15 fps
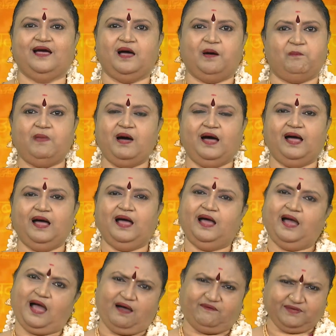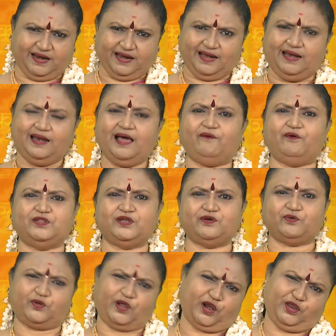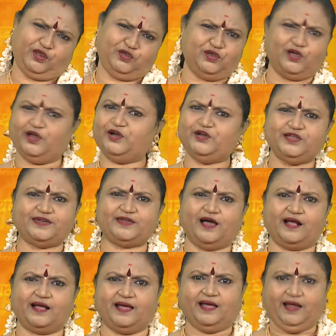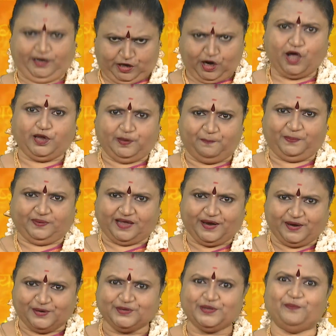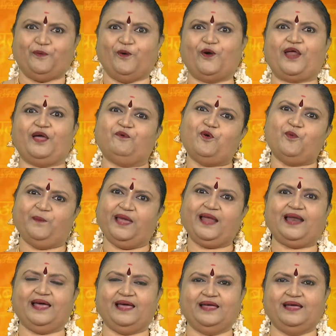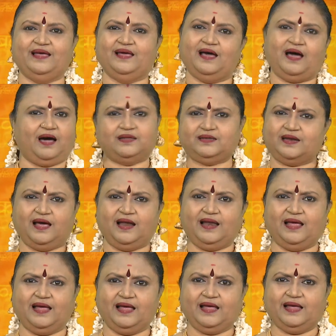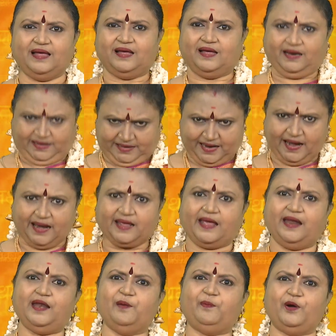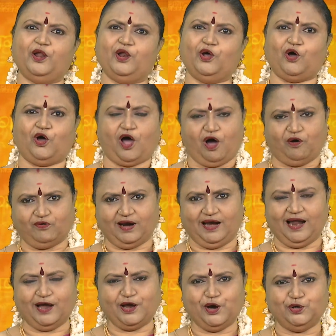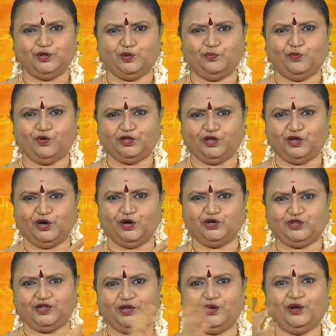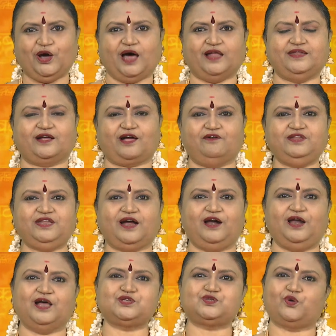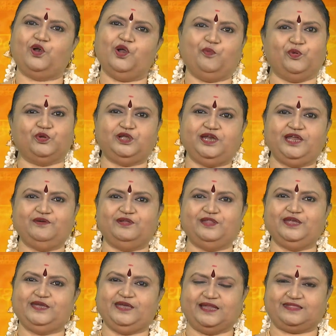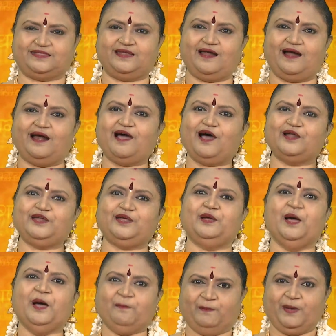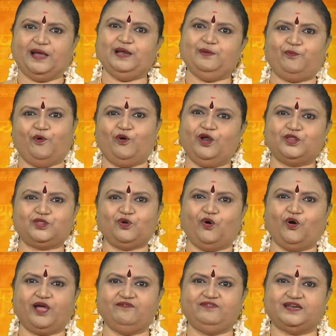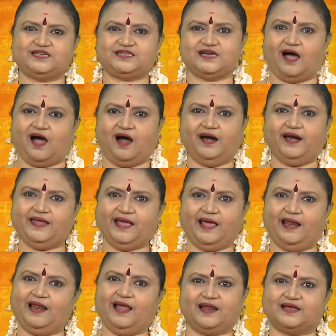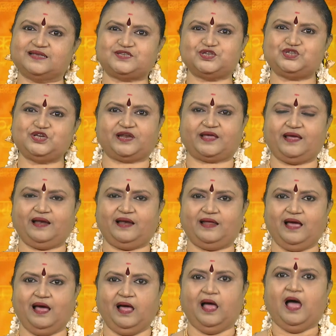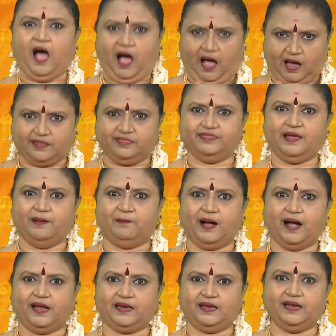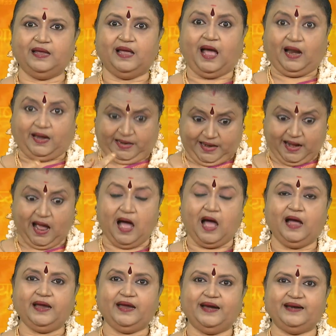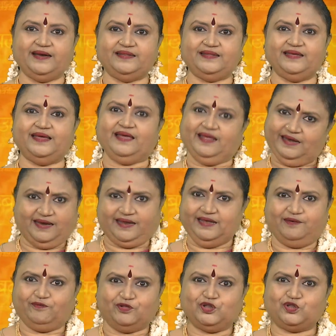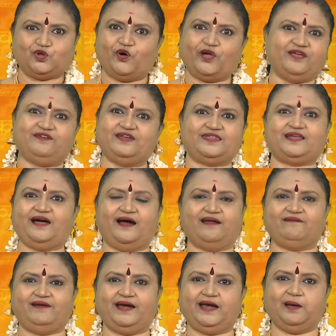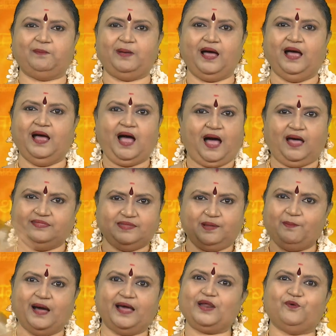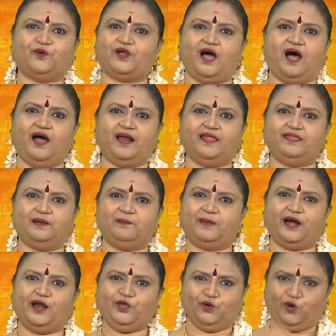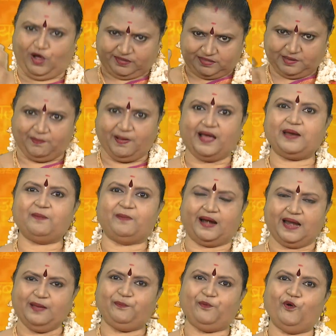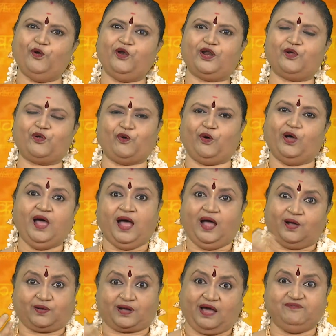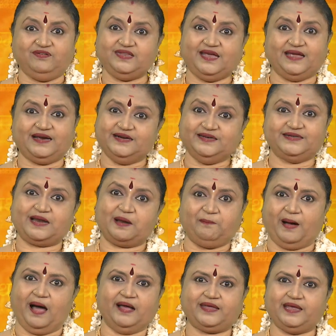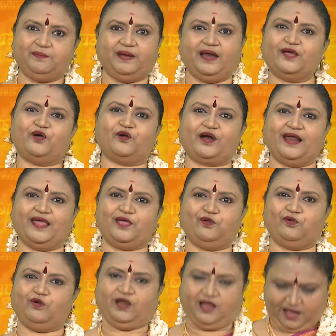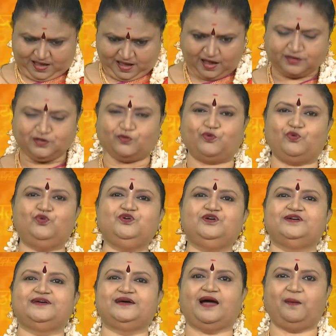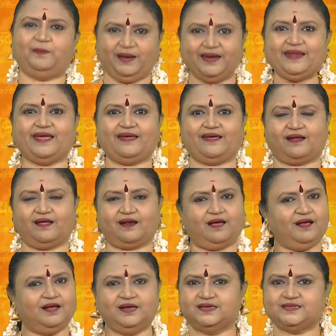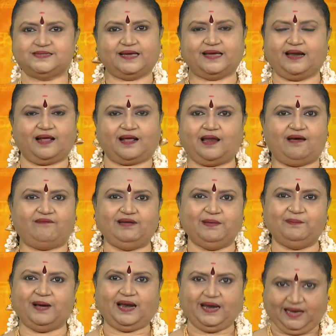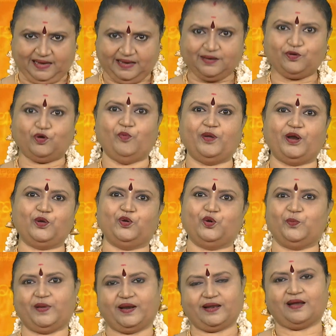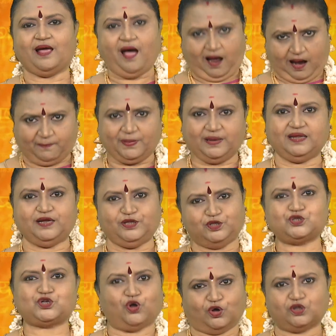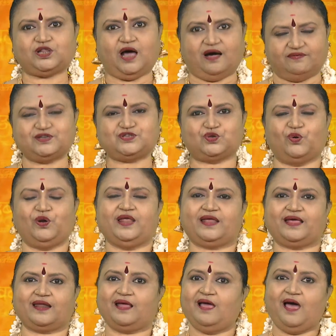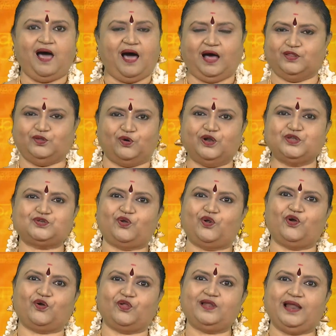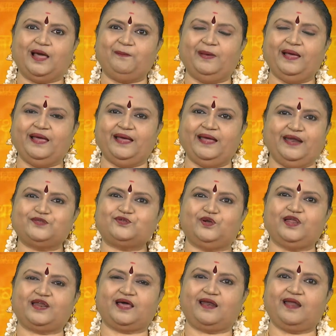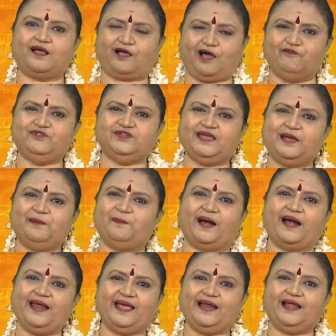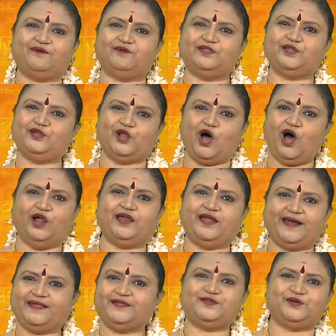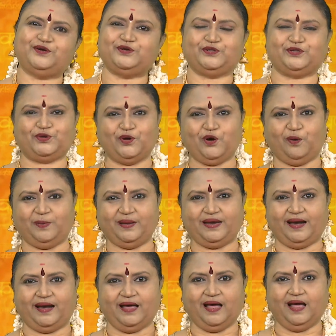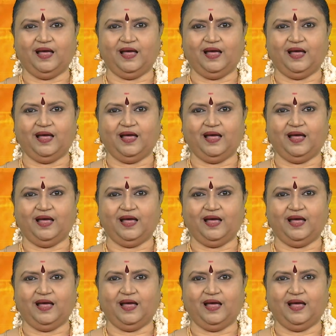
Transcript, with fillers: அம்மா அவங்கெல்லாம் வந்து நிறைய எழுதிட்டாங்க நான் இப்போ தான் எழுத போகிறேன் உன் மேலே அதனால் நீ எனக்கு என்ன பண்ணணும் அவங்கெல்லாம் எழுதும்போது எழுதி அந்த கவிதைகள்லாம் சொல்லும் போது நீ வந்து எத்தனை அழகாக நீ மயில் போல் தோகை விரித்து ஆடி எல்லாம் ரசிச்சிருக்க இல்லையா அந்த மாதிரி நான் எழுதி நீ வந்து தோகை விரித்து ஆட வேண்டாமா அந்த மாதிரி ஒரு ஆனந்த மழையும் அந்த மாதிரி மழை போன்ற கோ கவிதை எழுதுகிற பாக்கியம் எனக்கு கிடைக்கணும் இல்லையா அதை கொடு அப்படின்னு கேட்குறாராம் சகல கலாவளி மாலையில் குமரகுருபரர் அப்படி தான் இந்த ஸ்லோகத்தில் அவர் சொல்லியிருக்கார் அதோட சொல்லோடது இல்லாமல் என்ன சொல்லியிருக்காருன்னா கவிதை மழையில் வந்து நான் நினைஞ்சு எழுதணும் அப்படின்னா